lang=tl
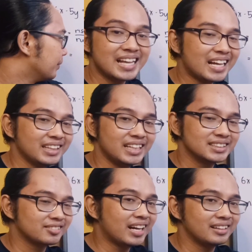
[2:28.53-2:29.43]
That
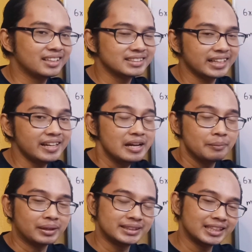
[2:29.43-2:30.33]
is run. Kasi
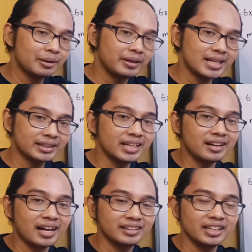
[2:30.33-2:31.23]
pag sinabi natin run,